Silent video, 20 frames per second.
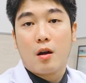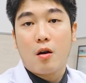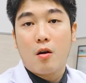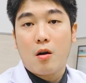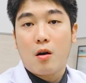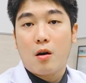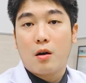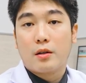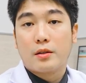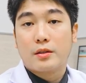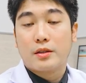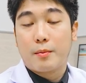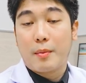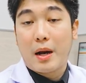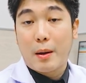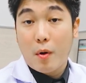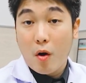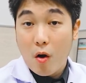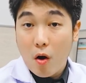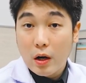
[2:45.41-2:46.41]
ก็
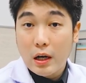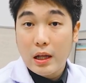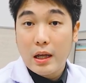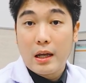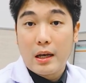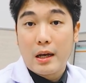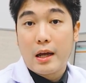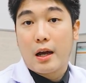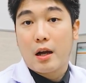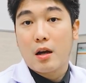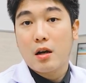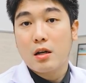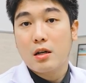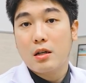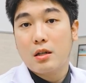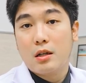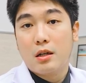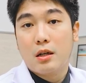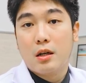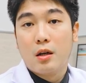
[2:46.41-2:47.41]
สำหรับข้อดีเนี่ยก็
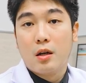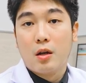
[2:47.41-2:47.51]
คือ